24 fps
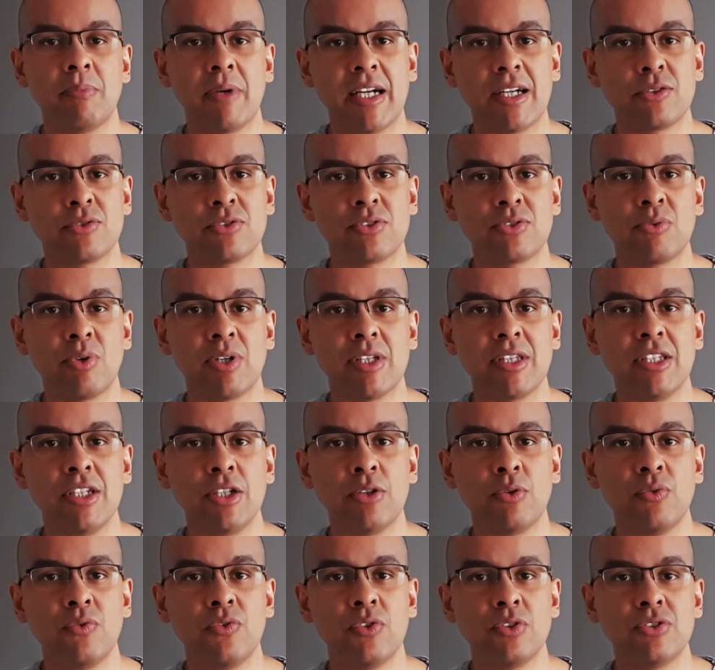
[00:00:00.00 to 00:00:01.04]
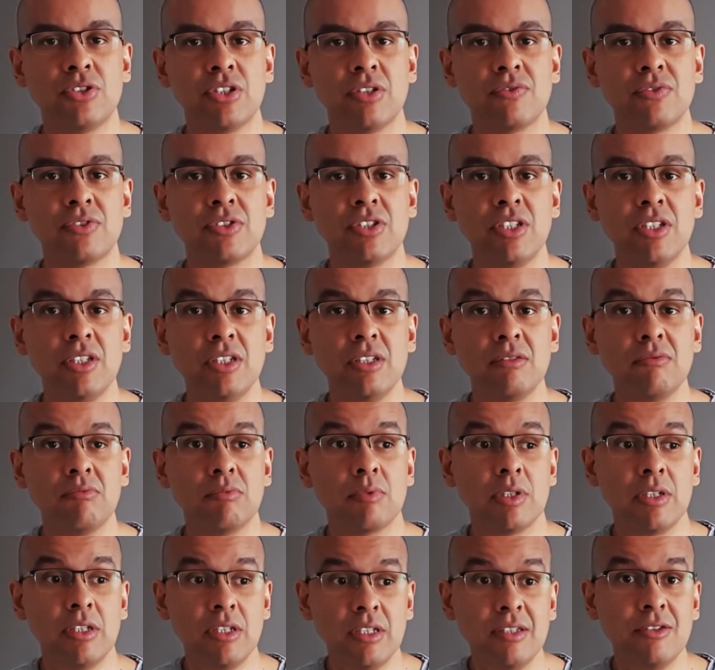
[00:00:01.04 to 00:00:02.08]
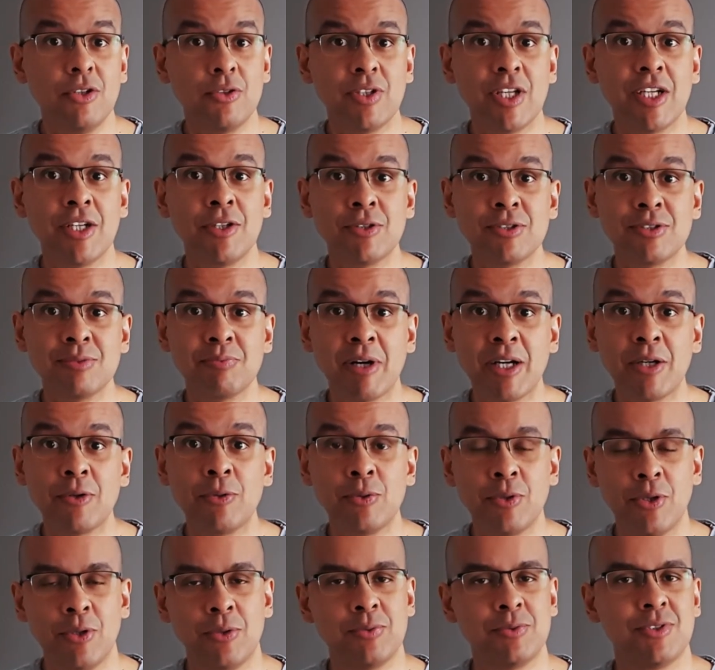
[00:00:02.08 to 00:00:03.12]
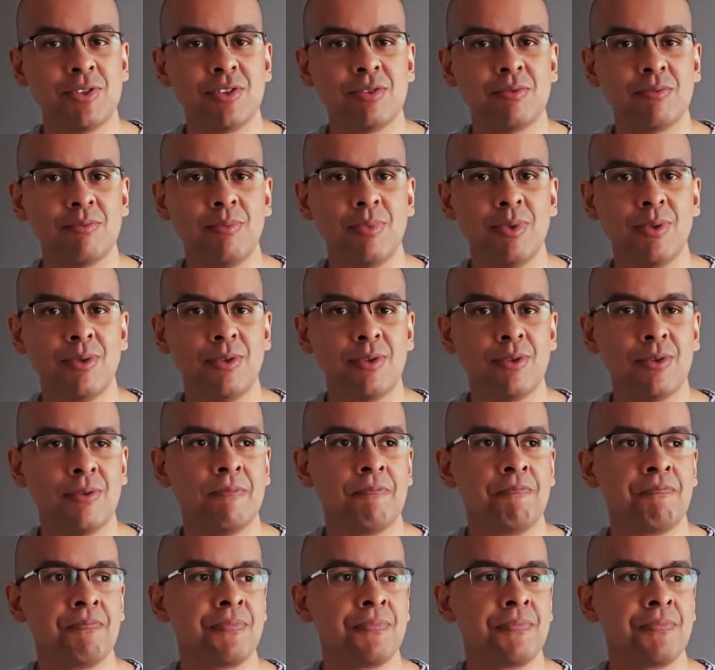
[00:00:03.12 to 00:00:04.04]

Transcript: makroskładników odżywczych i do tego smakują ci, bo